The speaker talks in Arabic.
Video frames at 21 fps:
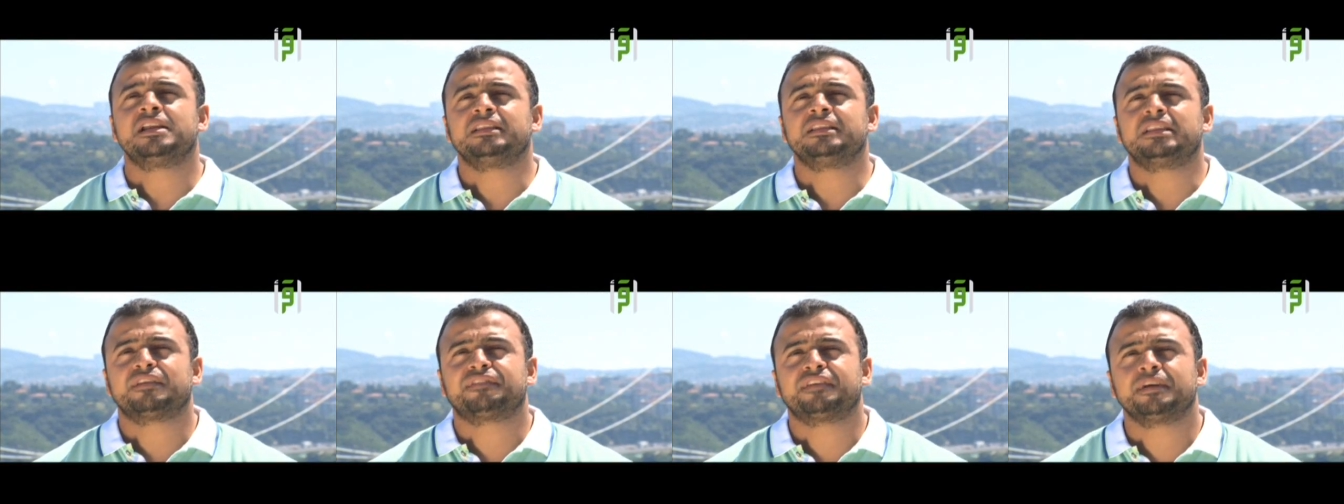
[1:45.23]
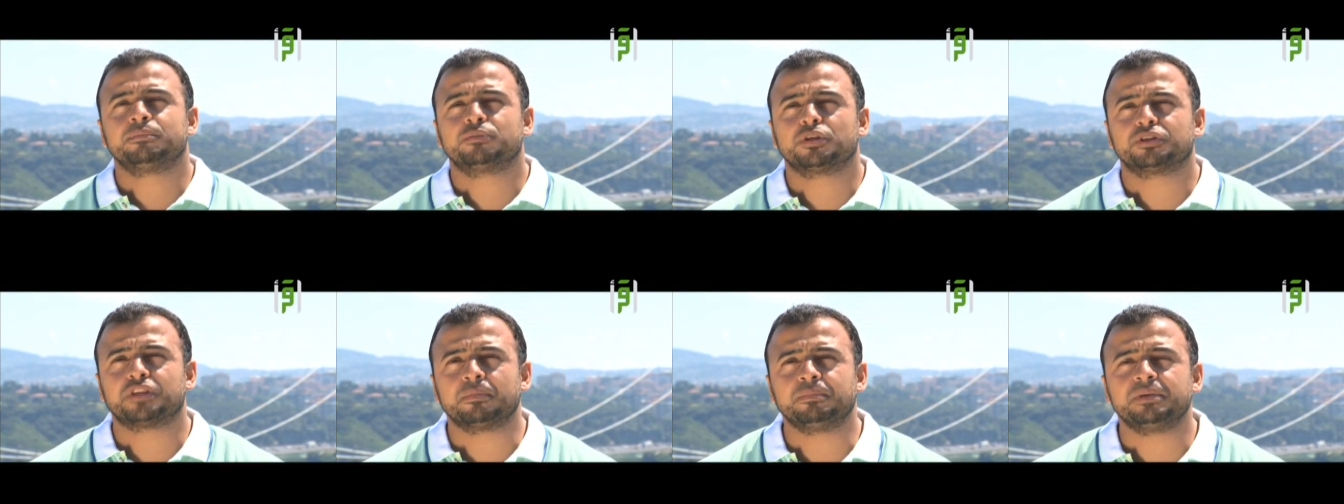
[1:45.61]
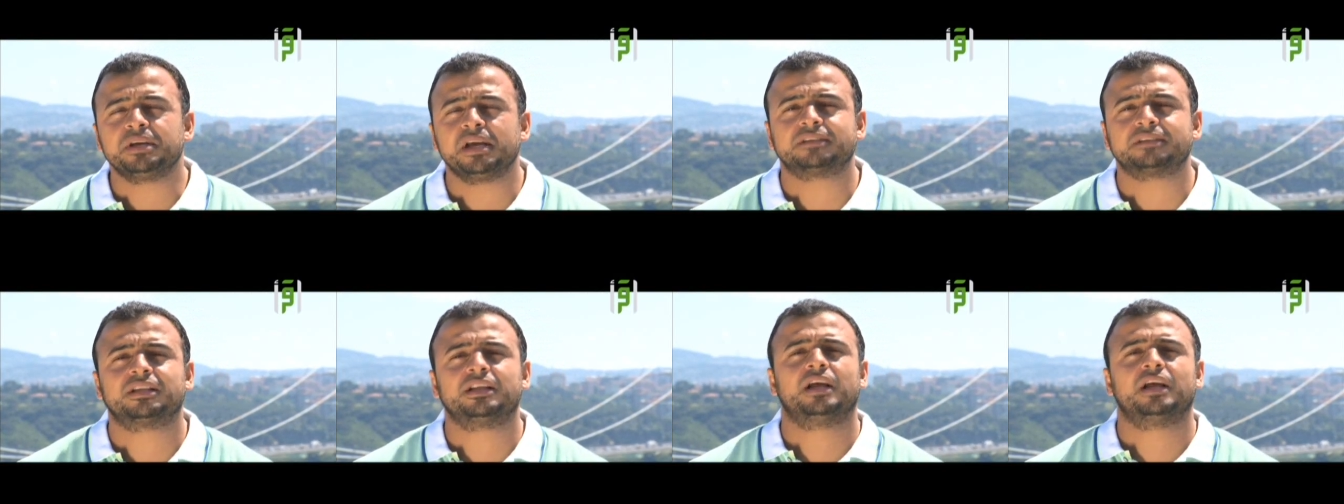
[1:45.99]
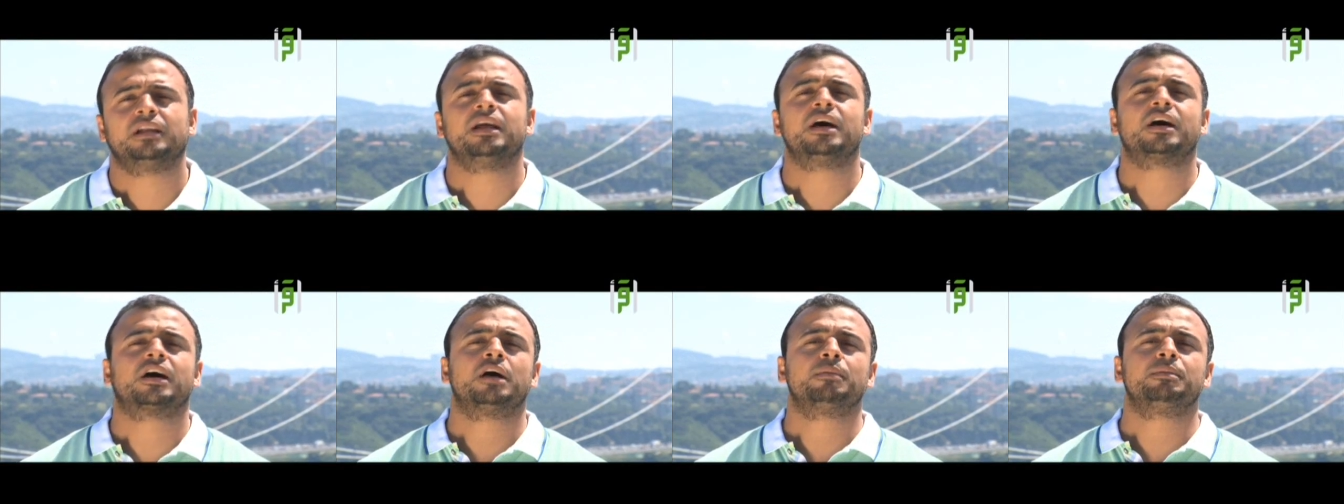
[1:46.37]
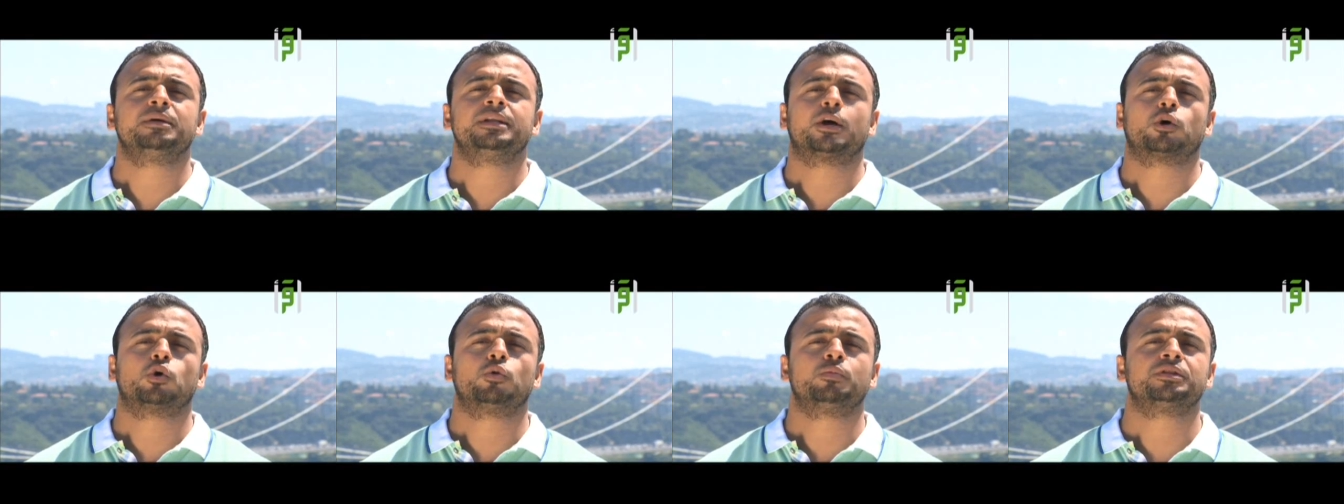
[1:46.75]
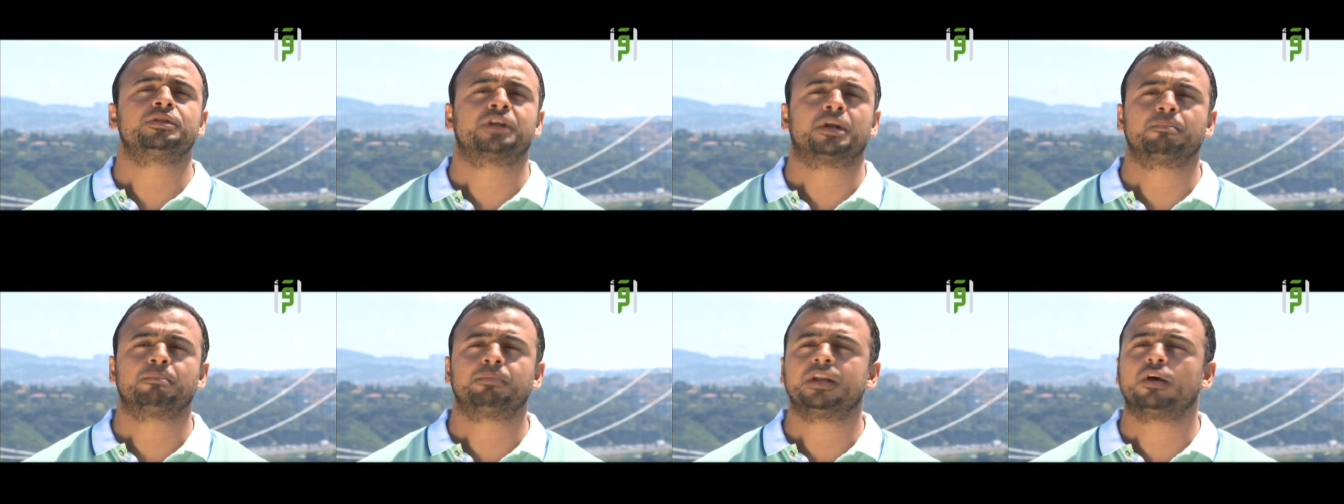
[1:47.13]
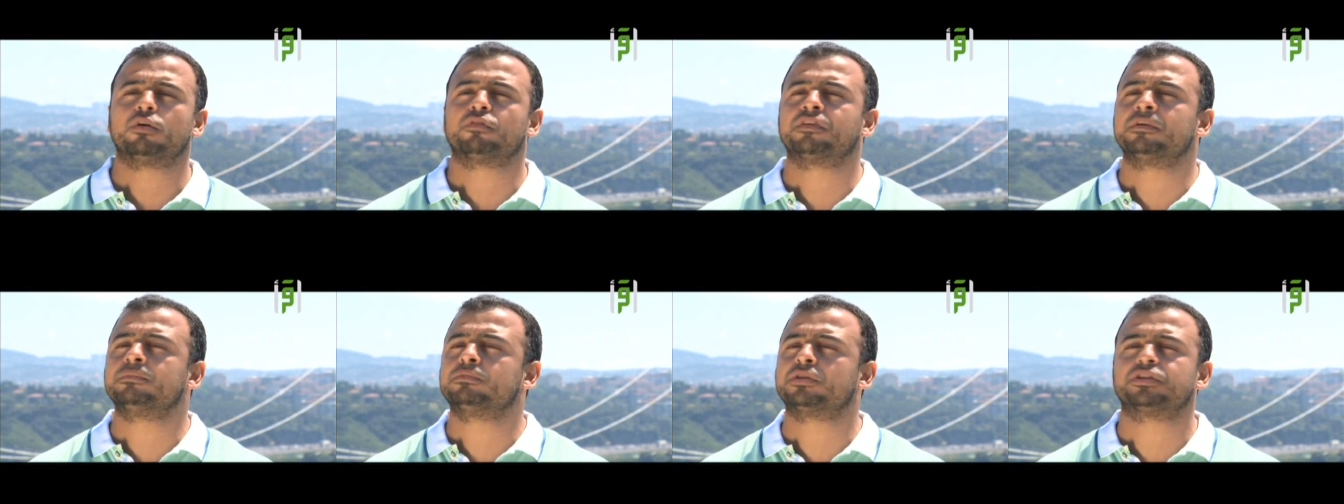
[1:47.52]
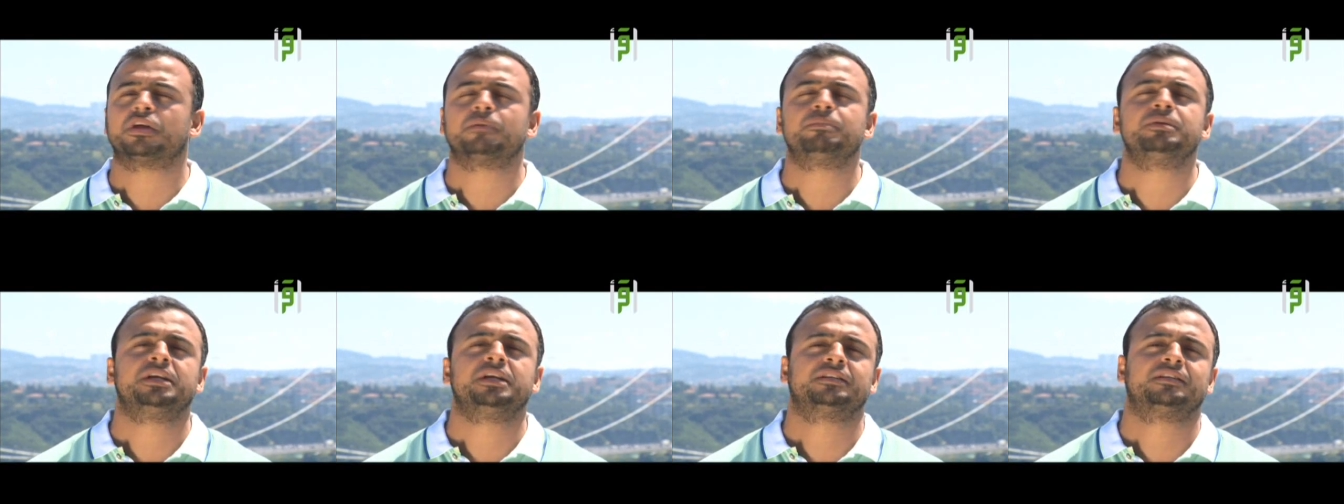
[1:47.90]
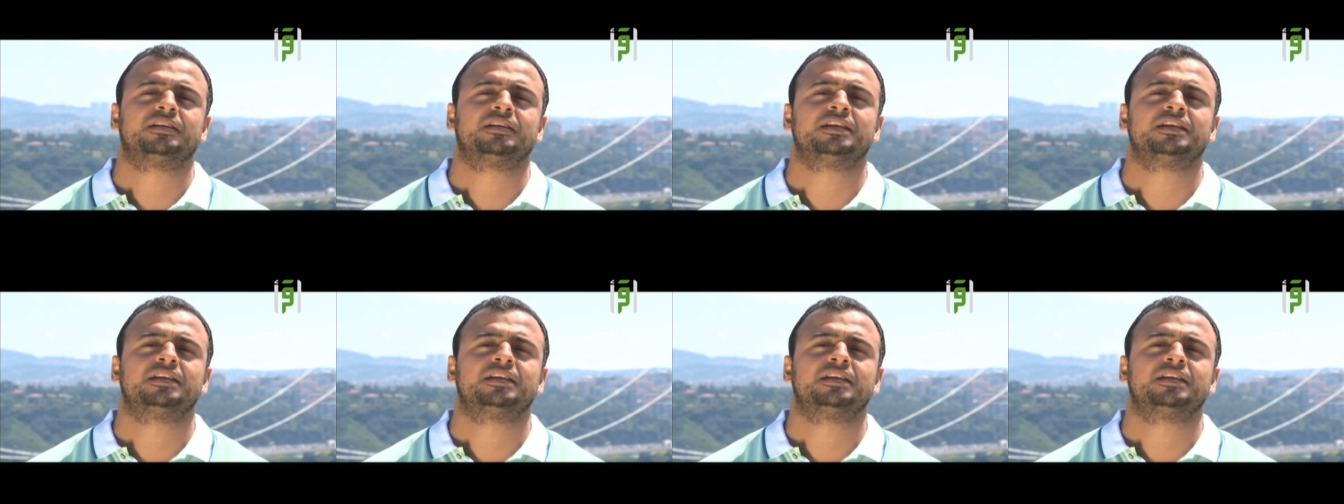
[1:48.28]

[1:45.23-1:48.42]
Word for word: ان انت فهمت طبيعه العلاقه بينك وبين ربنا وفهمت طبيعه